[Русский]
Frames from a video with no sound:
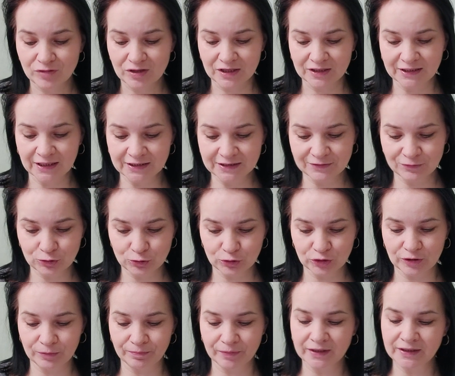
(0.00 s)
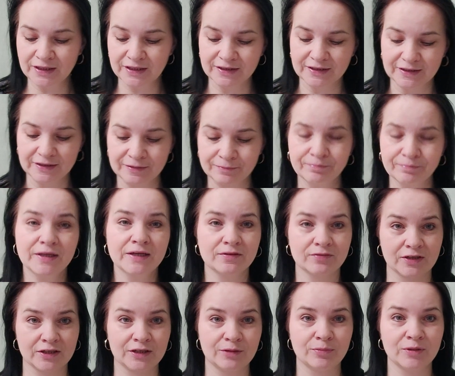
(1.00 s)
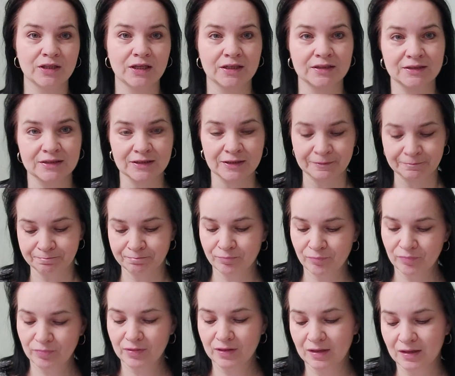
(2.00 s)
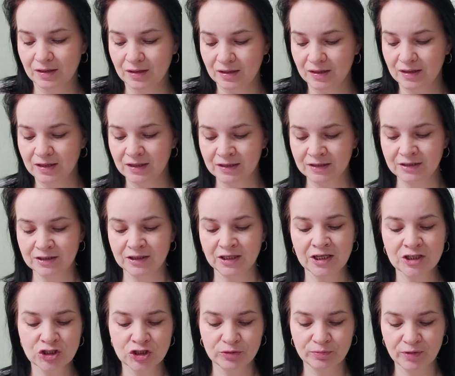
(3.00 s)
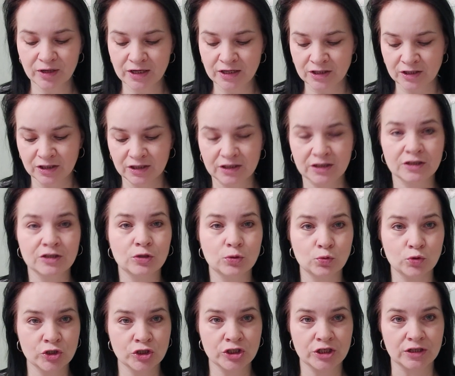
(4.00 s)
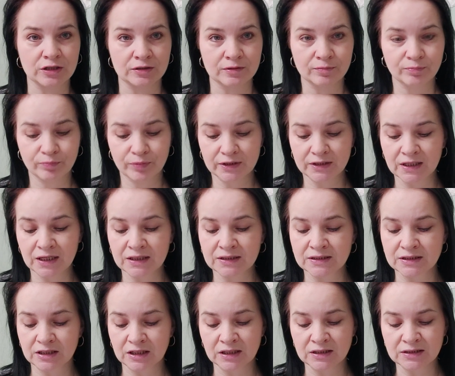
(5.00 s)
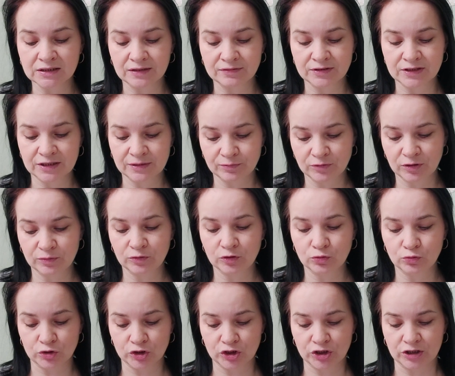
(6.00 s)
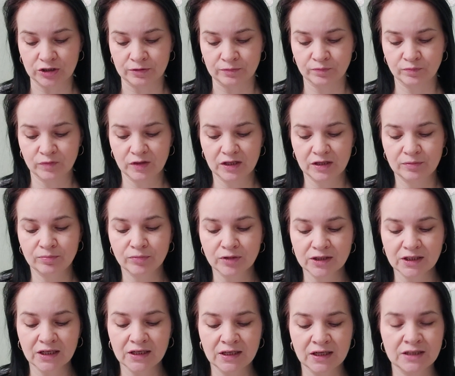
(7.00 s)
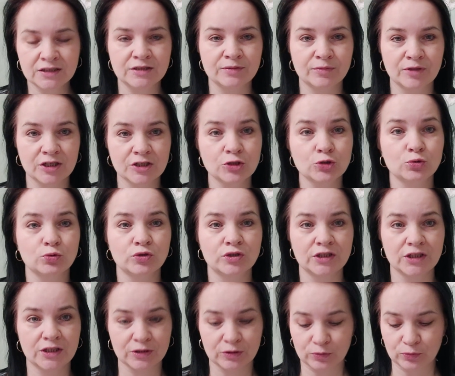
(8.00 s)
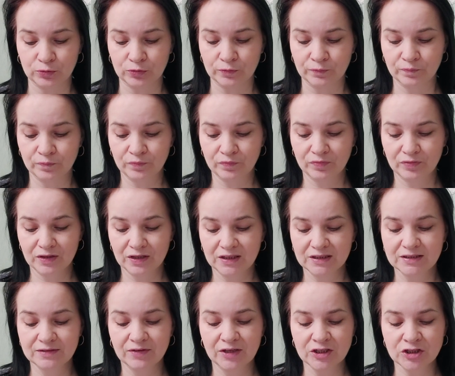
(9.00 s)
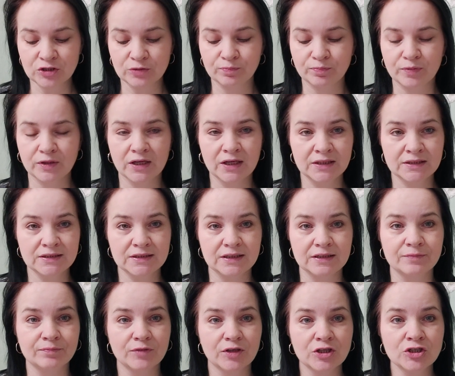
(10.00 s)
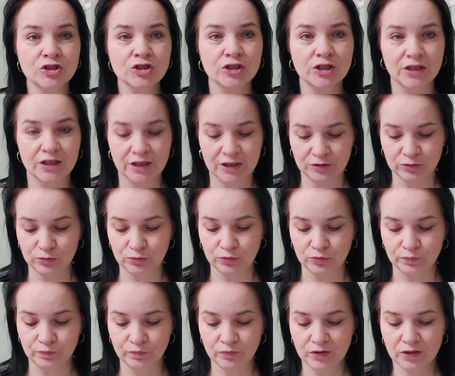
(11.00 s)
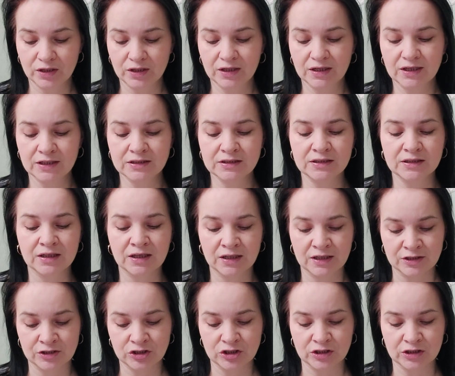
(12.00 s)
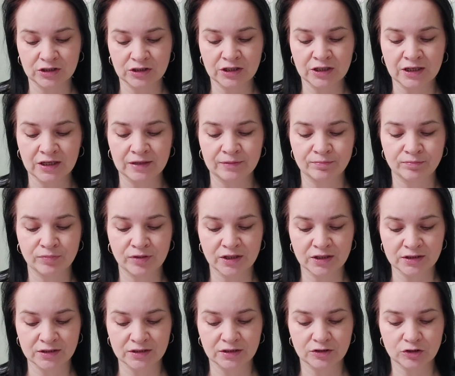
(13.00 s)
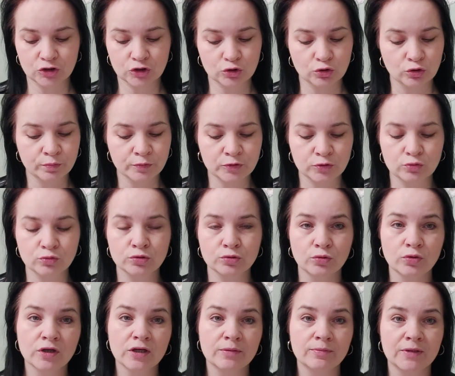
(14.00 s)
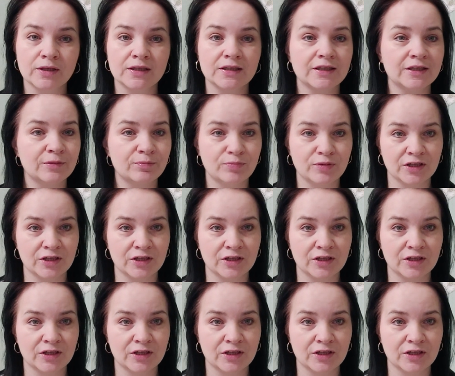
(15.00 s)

Итак, девчонки, поехали. Первая номинация – Э, наша маленькая крошка подросла совсем немножко. Мы нарядим нашу детку, свяжем платье и жилетку, кардиганчик и комбез, чтоб с узорами и